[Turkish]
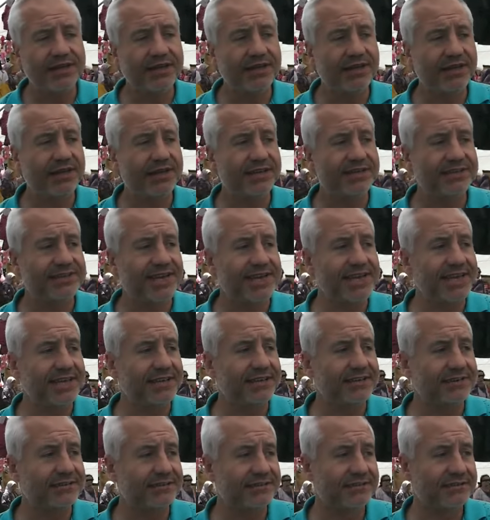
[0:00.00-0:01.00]
e,
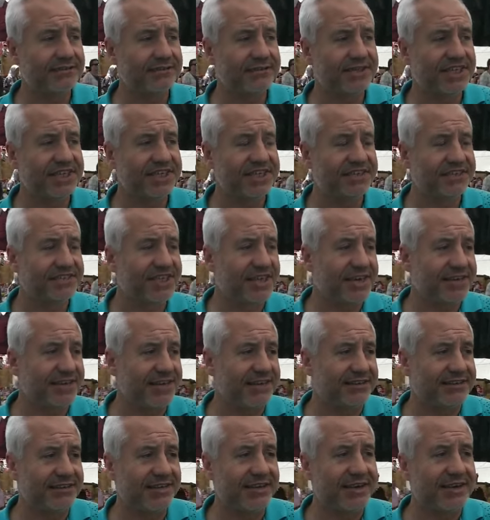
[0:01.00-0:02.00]
zengin çeşitler
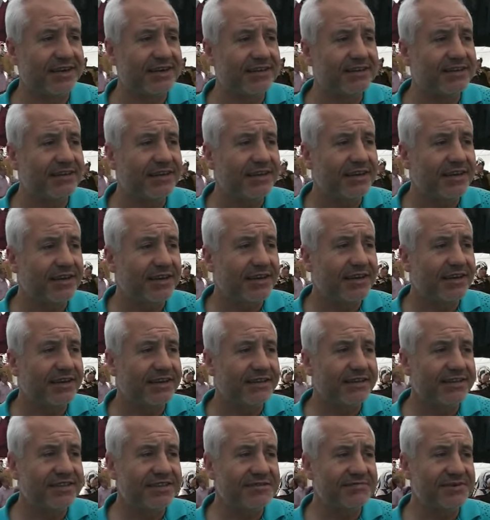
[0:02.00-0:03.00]
getirerek
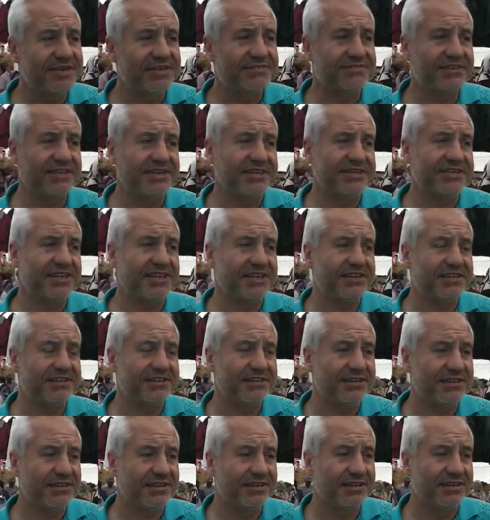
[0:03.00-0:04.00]
hizmet verecek.
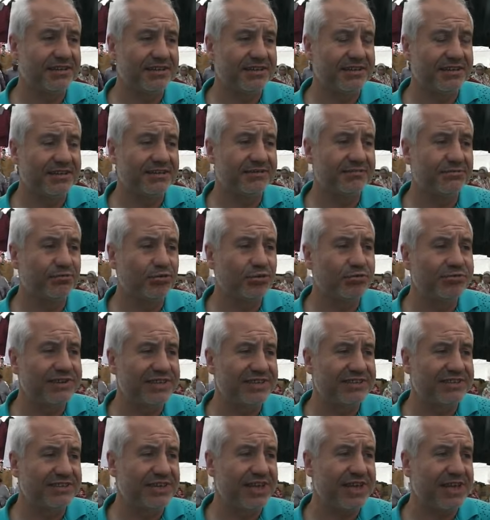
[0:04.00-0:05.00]
E, bu
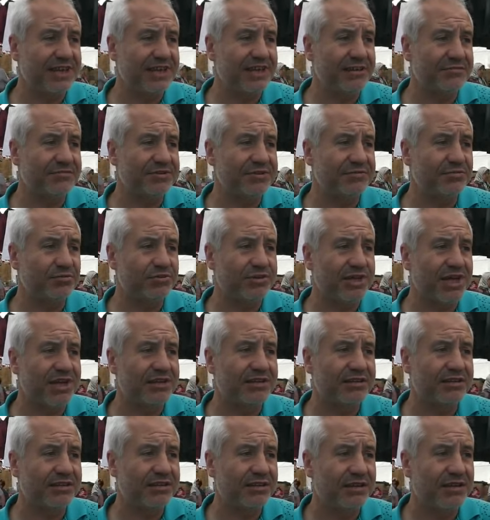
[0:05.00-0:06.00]
vesileyle biz
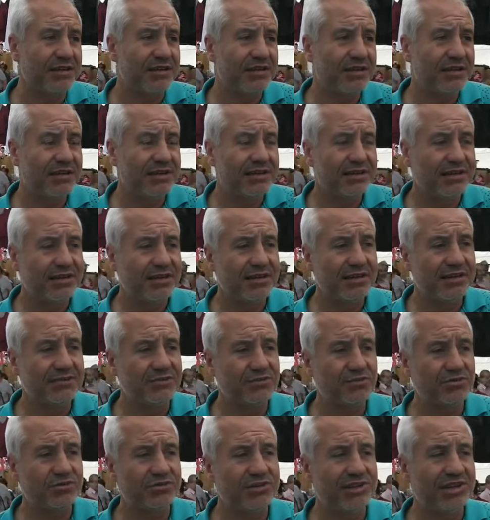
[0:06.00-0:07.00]
buradan e,
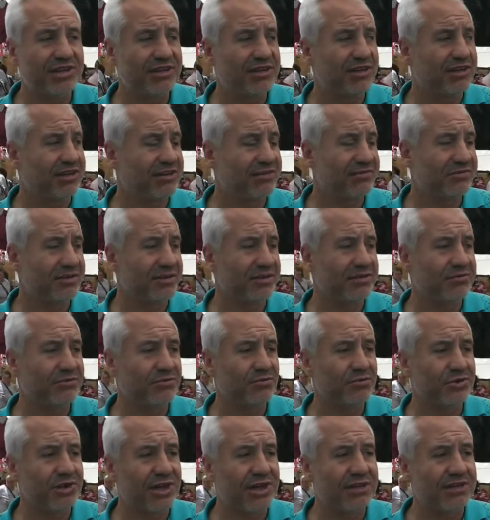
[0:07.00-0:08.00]
Türkiye'deki ve
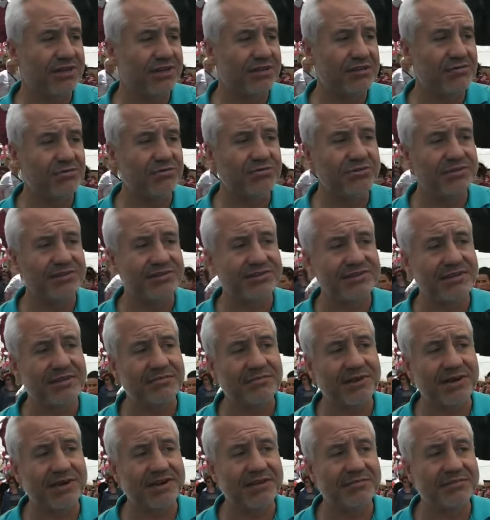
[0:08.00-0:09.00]
dünyadaki bütün
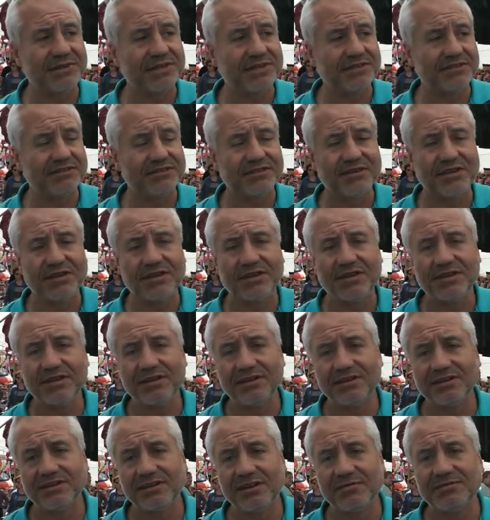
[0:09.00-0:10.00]
İslam aleminin
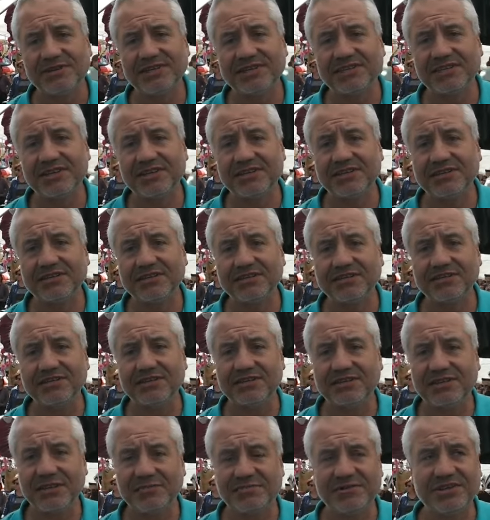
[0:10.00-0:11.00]
Ramazan'ını
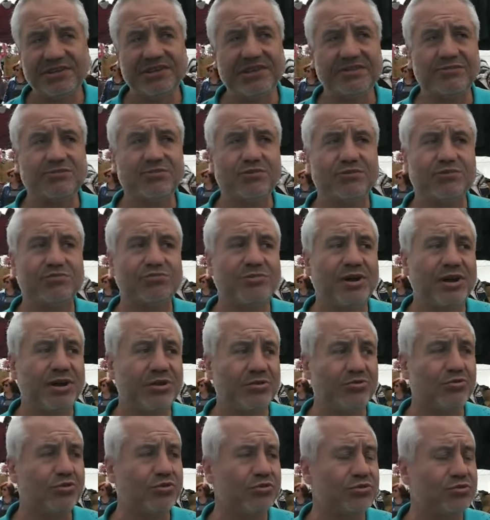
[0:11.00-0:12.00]
e, tebrik ediyoruz,
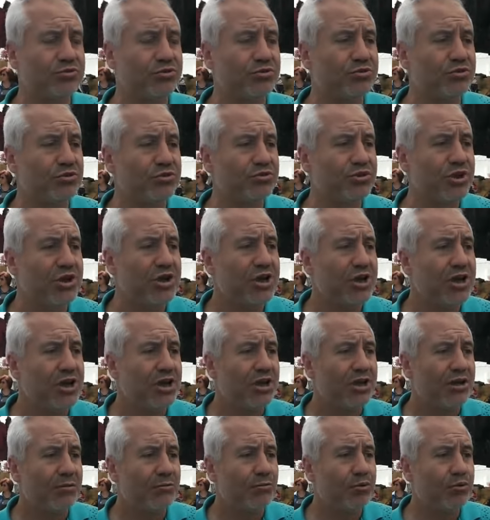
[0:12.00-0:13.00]
mübarek olsun diyoruz.
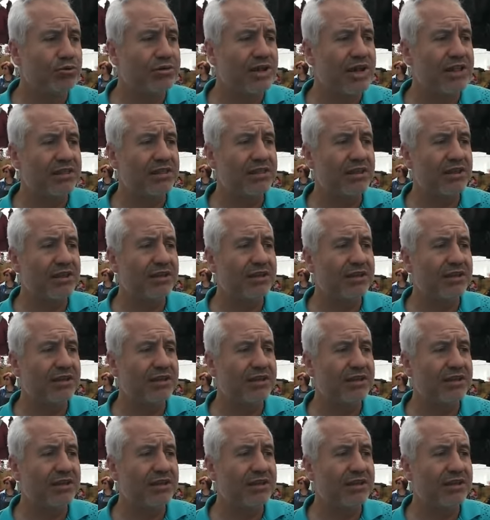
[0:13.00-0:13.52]
Buradan